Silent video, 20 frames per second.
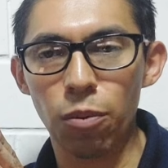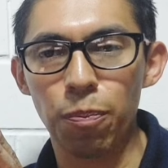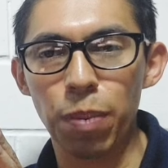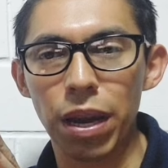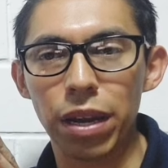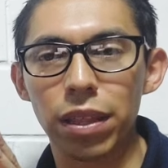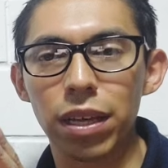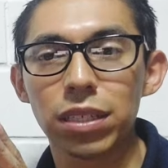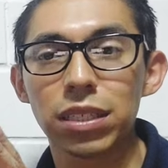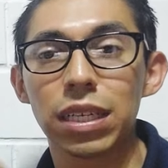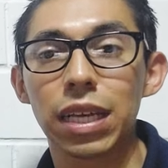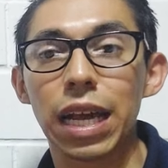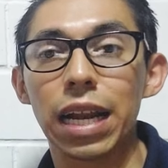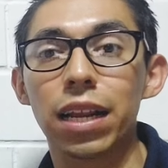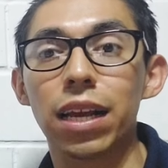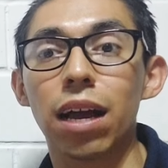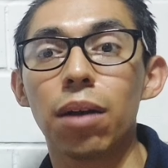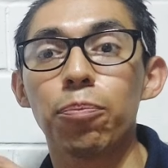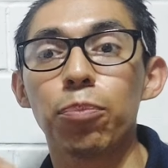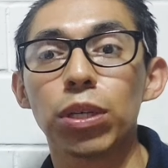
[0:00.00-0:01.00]
te lo pierdas.
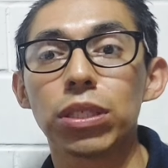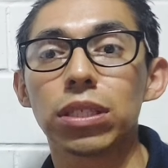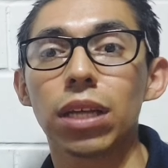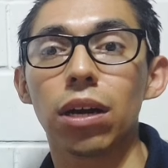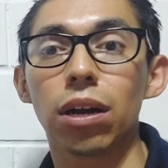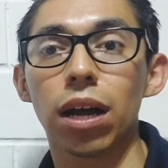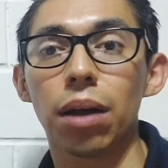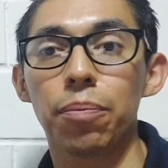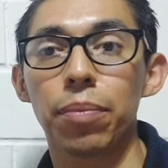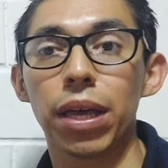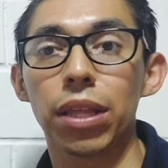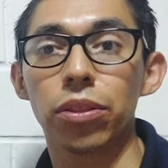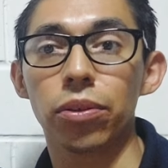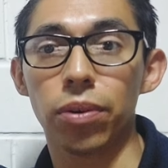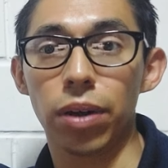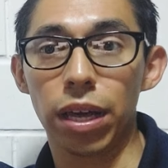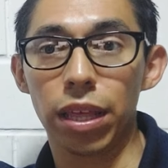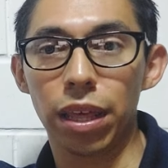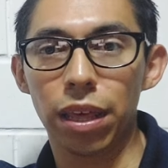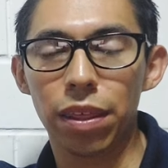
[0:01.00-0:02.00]
El campo está
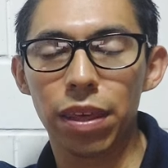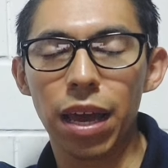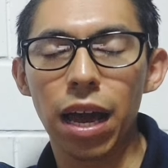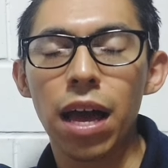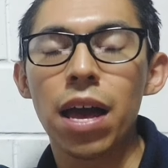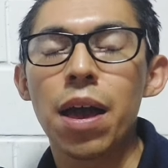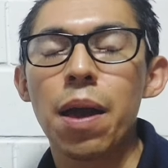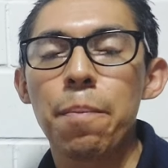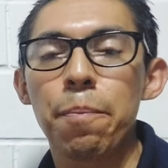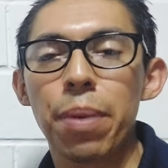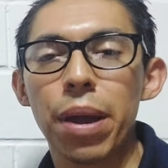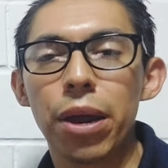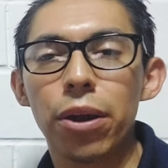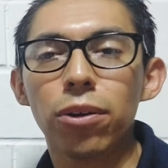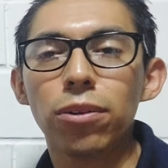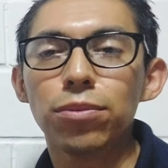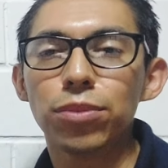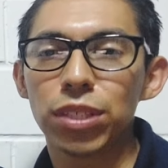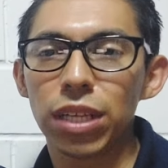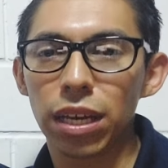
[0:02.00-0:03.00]
cambiando cada día,
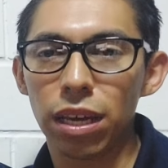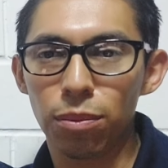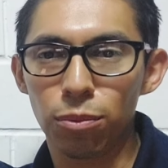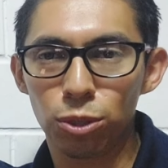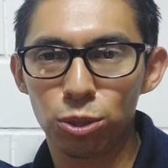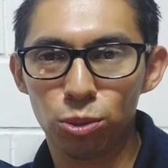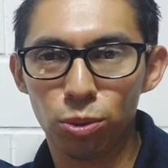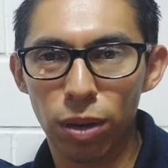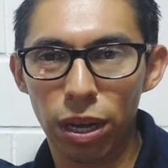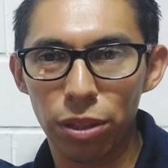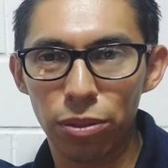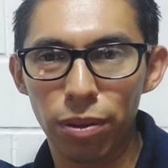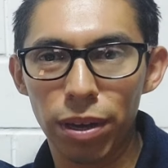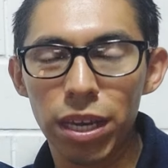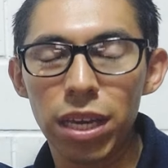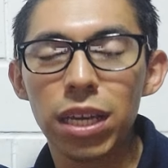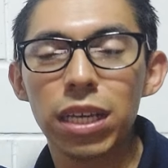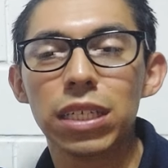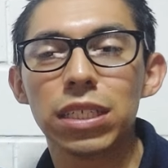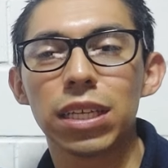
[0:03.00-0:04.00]
pero seguimos jugando
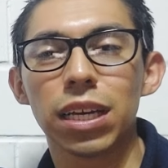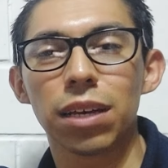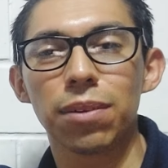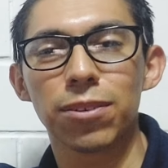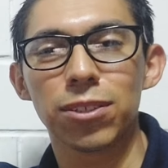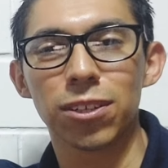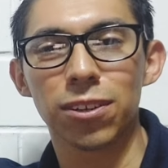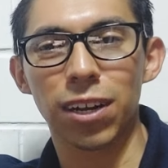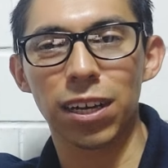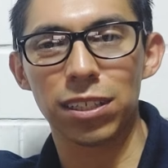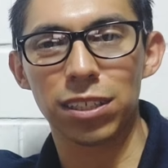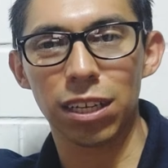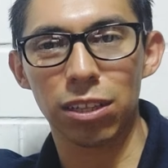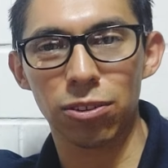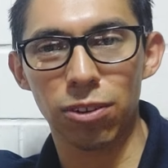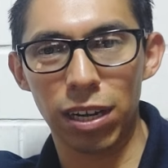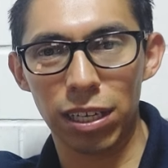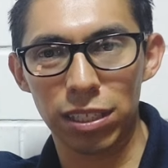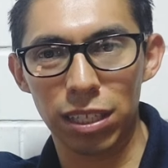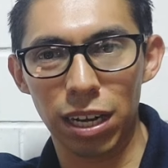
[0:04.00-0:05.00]
ahí y seguimos
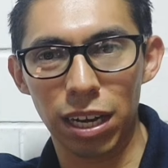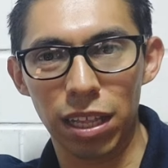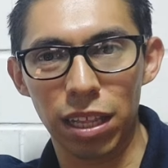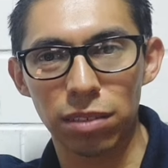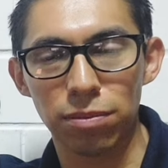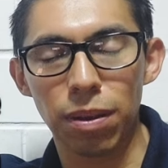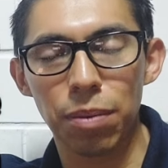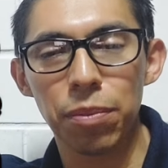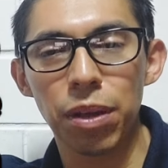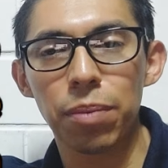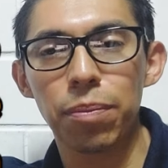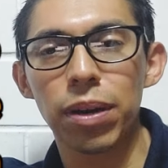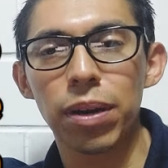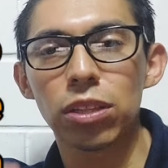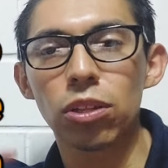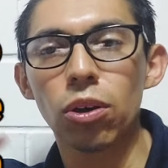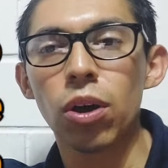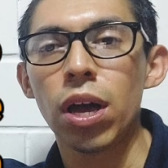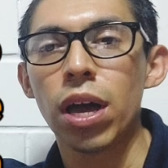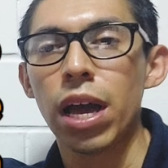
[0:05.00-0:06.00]
organizando las tiradas. ¿Va, mi
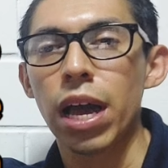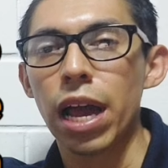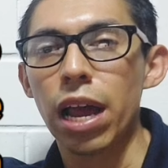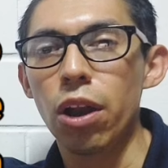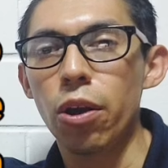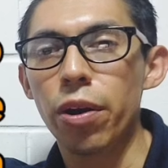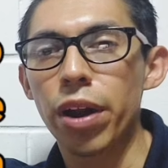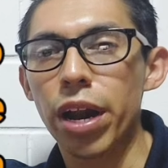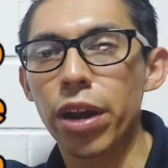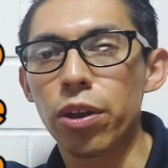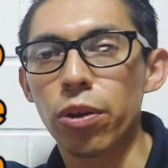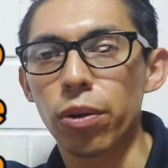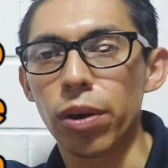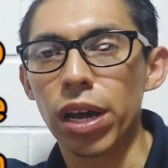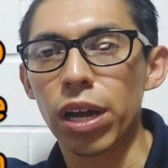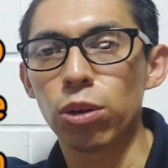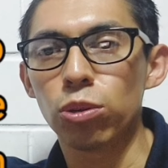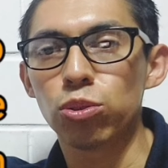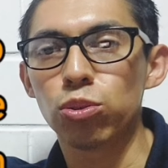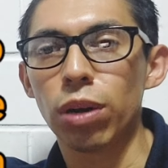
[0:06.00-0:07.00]
hermanito? El horario,
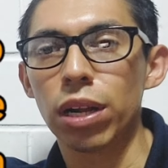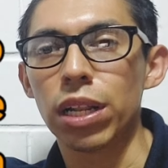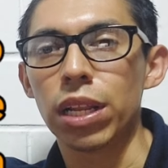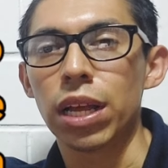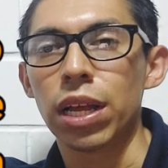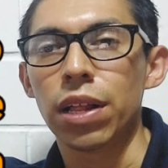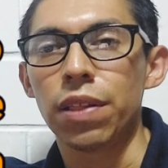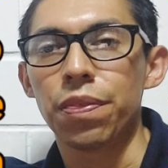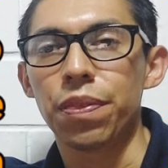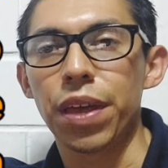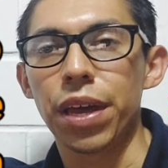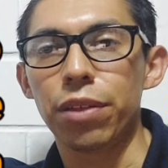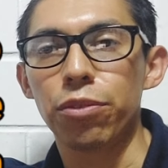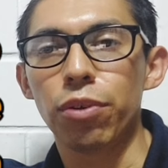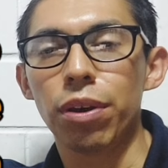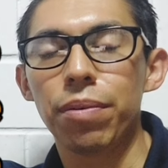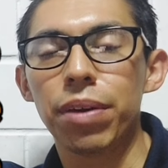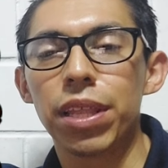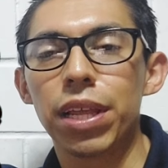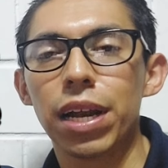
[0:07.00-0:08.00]
el usual, de
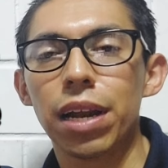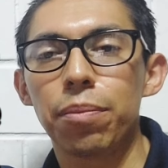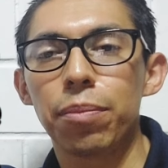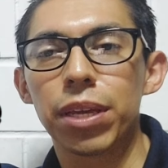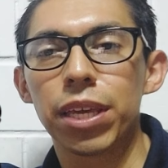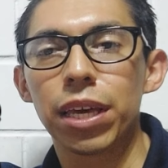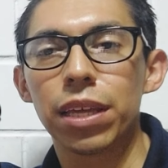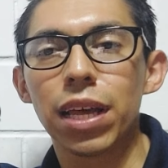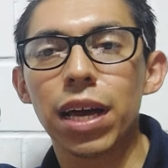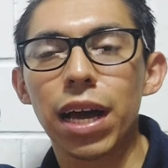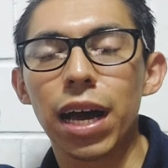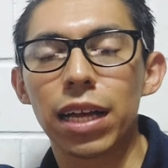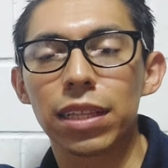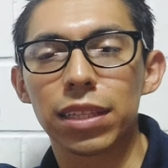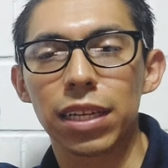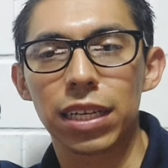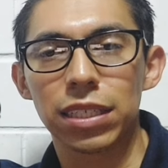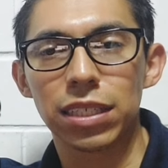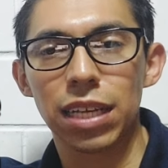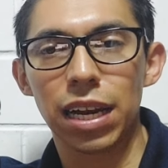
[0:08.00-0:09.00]
9 de la mañana
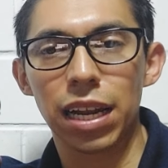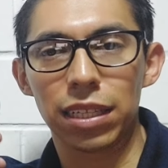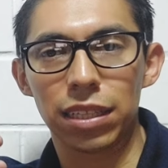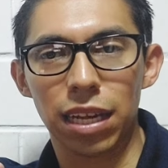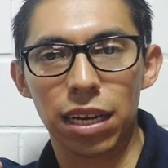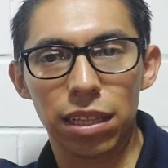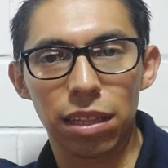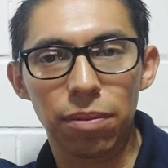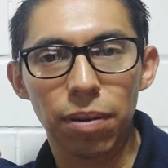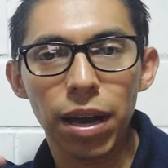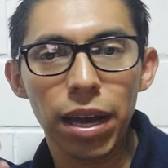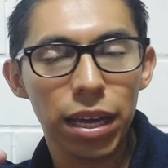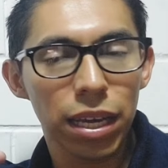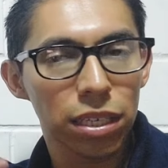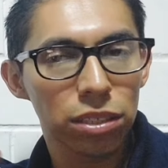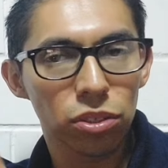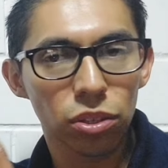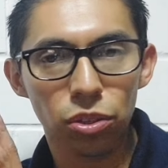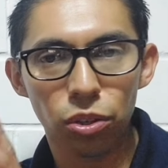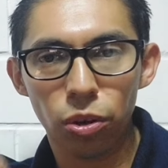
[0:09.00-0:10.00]
a 3 de la tarde, ¿va?
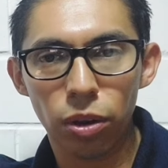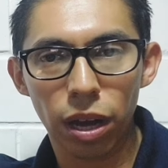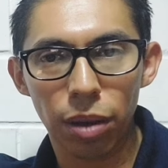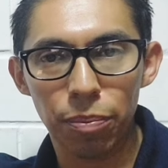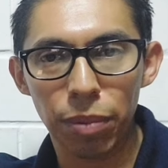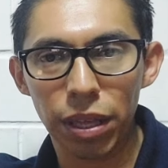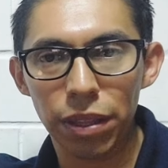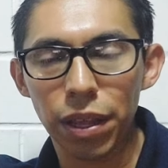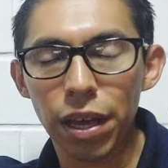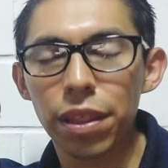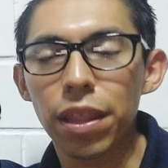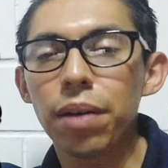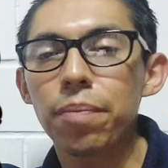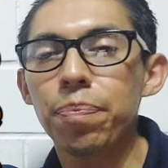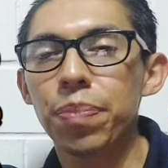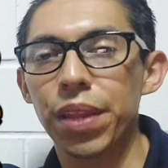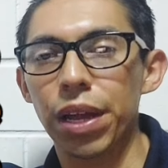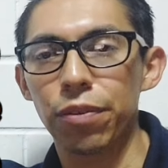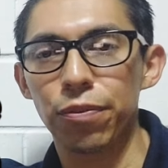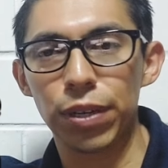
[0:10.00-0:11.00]
Eso no cambia
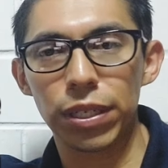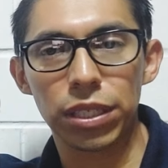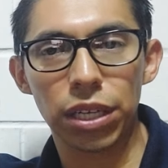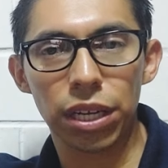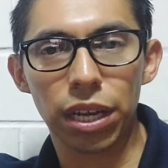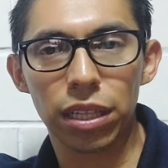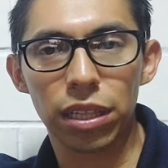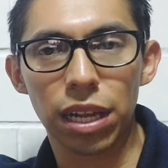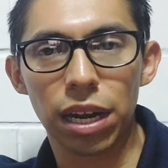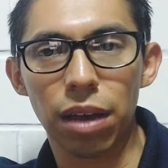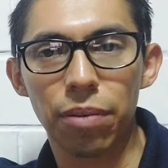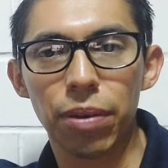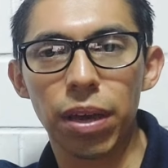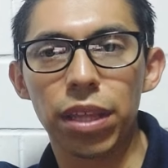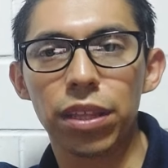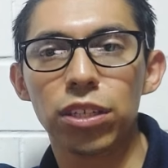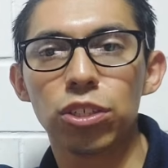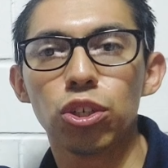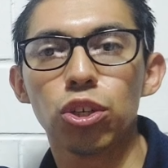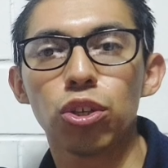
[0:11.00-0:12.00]
nada. La fecha ya te la
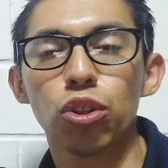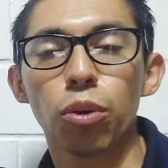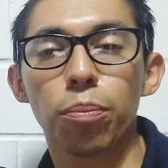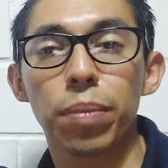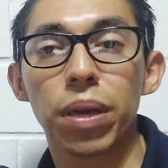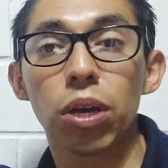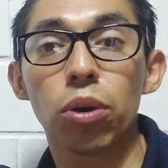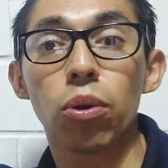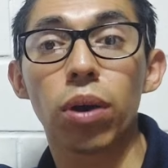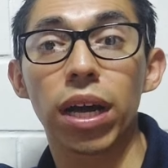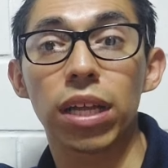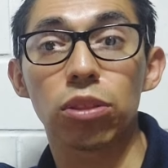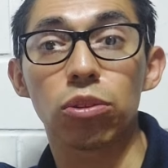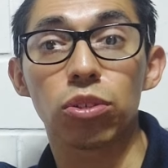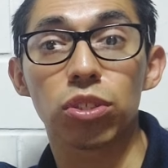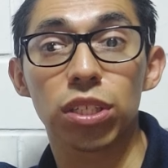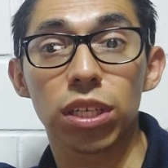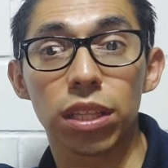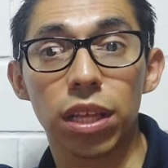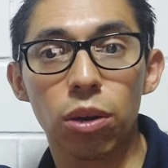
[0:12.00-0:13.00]
había dicho, domingo
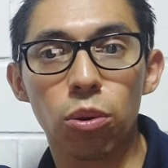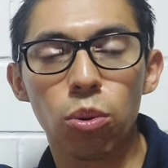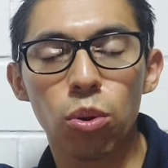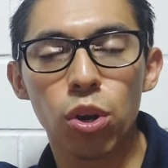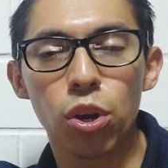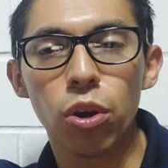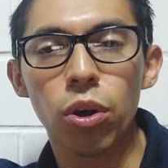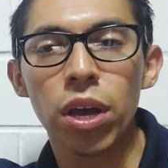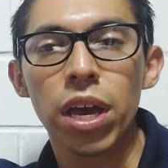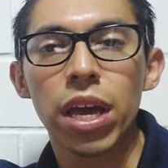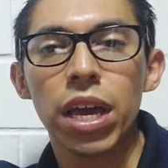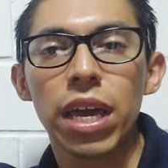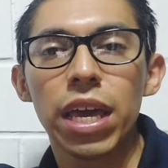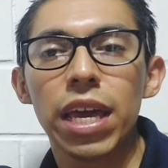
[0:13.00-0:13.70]
14 de julio.